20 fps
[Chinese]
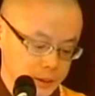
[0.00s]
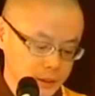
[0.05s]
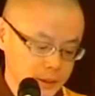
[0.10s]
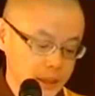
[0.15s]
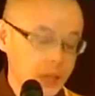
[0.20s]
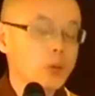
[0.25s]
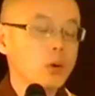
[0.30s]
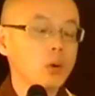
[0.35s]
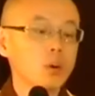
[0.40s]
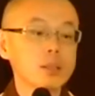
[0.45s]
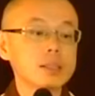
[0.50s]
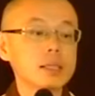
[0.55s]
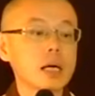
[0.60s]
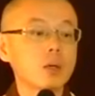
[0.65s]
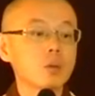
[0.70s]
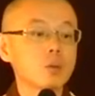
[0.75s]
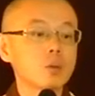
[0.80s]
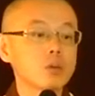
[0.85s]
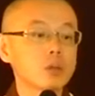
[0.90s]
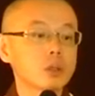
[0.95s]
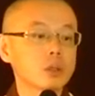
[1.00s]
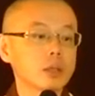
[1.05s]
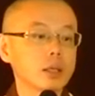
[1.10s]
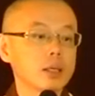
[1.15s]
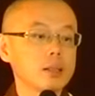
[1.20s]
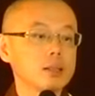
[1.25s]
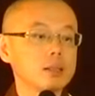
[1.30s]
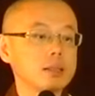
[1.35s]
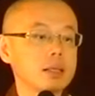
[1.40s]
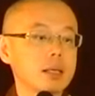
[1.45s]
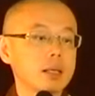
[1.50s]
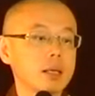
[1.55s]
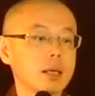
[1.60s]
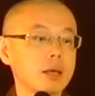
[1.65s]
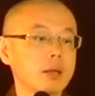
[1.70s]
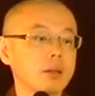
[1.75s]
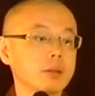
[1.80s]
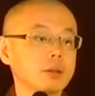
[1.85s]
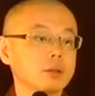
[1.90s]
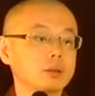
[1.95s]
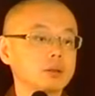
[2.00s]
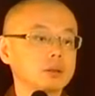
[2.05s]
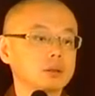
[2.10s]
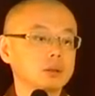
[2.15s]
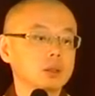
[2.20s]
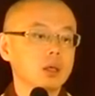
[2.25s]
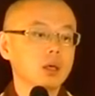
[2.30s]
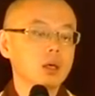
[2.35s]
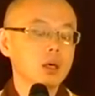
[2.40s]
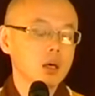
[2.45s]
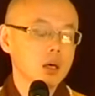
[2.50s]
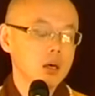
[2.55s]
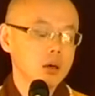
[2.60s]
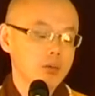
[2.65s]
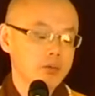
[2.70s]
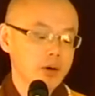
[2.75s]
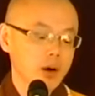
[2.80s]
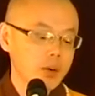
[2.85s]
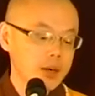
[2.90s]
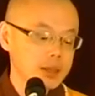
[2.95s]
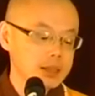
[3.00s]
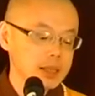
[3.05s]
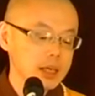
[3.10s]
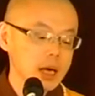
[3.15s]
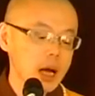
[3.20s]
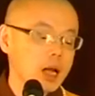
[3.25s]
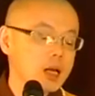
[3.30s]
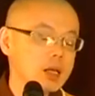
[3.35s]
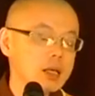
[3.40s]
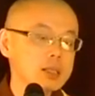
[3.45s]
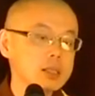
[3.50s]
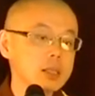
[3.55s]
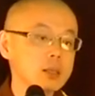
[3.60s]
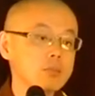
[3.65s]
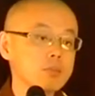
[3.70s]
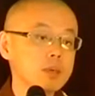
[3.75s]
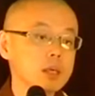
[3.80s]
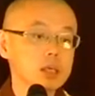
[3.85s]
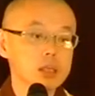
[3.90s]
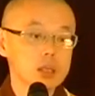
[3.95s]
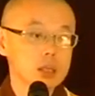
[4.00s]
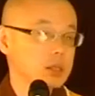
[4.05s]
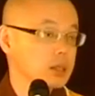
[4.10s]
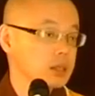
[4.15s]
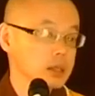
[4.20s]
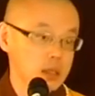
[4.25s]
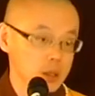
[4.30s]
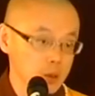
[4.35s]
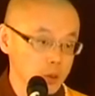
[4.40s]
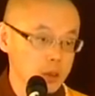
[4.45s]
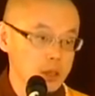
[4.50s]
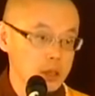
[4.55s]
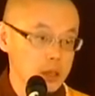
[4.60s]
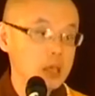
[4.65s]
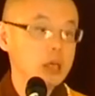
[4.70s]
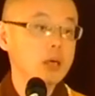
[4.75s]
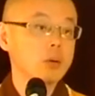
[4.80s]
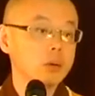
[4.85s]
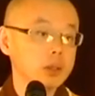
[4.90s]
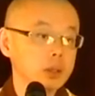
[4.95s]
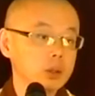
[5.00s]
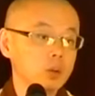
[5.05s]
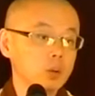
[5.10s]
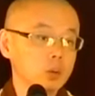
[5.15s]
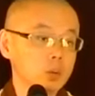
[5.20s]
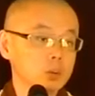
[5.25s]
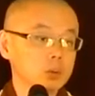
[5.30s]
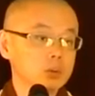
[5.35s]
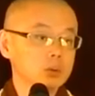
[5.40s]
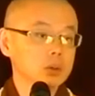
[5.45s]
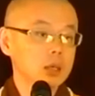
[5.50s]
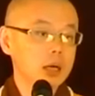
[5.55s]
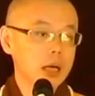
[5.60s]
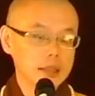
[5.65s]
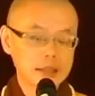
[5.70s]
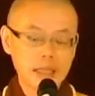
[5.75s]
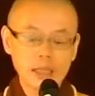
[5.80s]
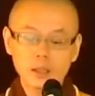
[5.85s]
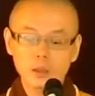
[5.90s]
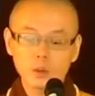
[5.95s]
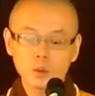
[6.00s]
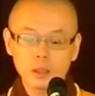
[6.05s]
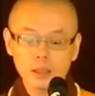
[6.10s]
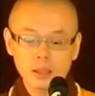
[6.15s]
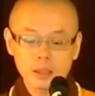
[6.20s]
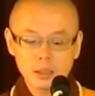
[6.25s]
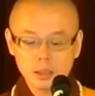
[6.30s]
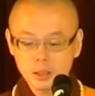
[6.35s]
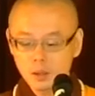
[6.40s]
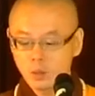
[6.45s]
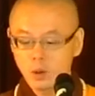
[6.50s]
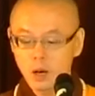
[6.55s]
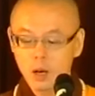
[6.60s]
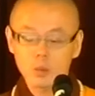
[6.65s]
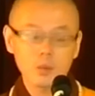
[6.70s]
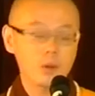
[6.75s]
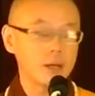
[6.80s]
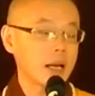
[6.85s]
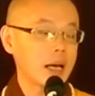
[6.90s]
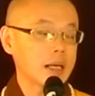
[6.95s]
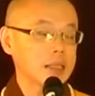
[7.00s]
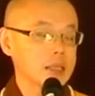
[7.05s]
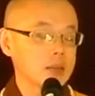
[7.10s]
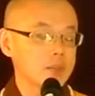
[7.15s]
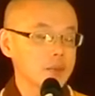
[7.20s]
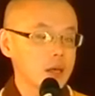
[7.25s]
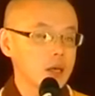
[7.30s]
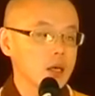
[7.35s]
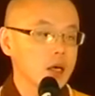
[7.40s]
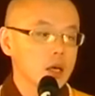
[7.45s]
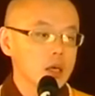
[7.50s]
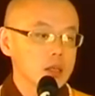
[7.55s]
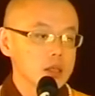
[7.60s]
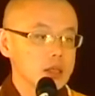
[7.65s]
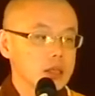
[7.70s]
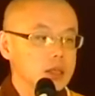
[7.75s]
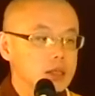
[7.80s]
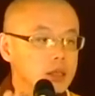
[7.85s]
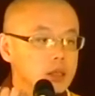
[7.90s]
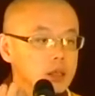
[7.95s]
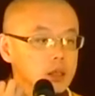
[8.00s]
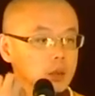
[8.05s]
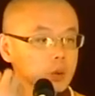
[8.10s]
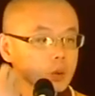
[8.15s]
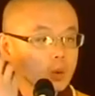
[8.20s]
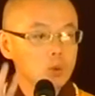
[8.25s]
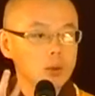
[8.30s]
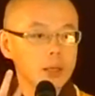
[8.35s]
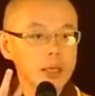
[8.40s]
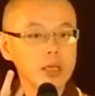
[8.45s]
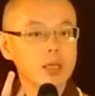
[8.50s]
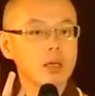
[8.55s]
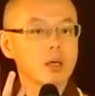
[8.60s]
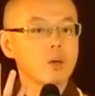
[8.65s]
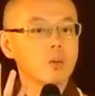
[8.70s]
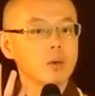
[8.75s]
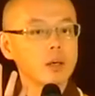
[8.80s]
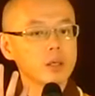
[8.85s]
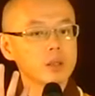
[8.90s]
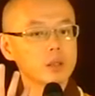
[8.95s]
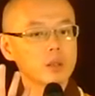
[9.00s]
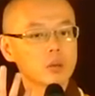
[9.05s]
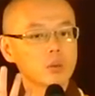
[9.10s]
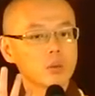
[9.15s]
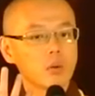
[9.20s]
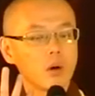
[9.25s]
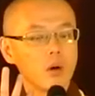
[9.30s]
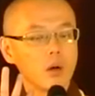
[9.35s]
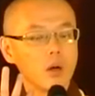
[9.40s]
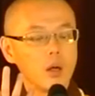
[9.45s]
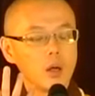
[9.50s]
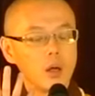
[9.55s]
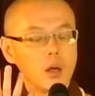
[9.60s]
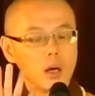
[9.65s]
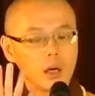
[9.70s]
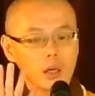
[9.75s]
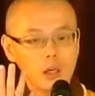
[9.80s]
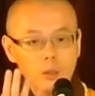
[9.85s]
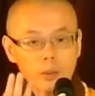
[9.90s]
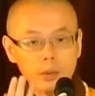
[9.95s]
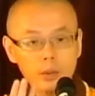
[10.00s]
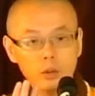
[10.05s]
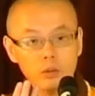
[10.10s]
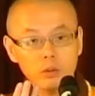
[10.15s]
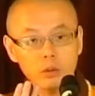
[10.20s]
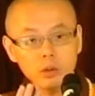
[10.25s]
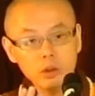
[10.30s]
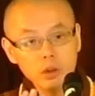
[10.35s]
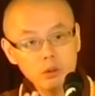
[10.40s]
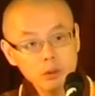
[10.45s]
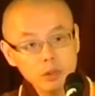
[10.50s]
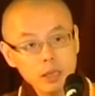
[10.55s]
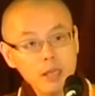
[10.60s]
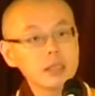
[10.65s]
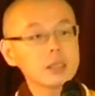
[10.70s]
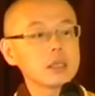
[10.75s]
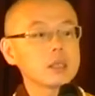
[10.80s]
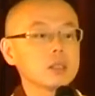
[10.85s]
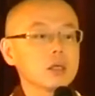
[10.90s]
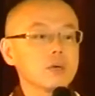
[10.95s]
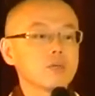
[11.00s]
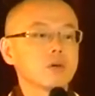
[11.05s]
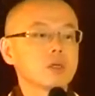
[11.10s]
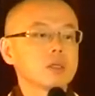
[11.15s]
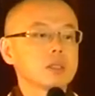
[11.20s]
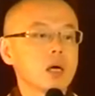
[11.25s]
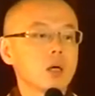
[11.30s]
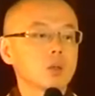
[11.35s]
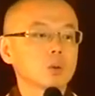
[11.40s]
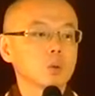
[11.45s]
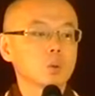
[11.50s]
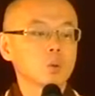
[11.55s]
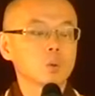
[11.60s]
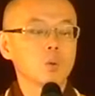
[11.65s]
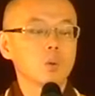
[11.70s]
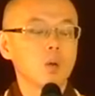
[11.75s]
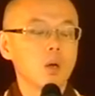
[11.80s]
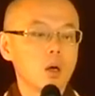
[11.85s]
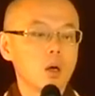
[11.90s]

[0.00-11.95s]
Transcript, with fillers: 待会儿会讲故事，也是今天《法华经》《安乐行品》。其实经文你也会读，但是我希望我来这边真正的鼓励各位是说，各位都是有善根的佛教徒。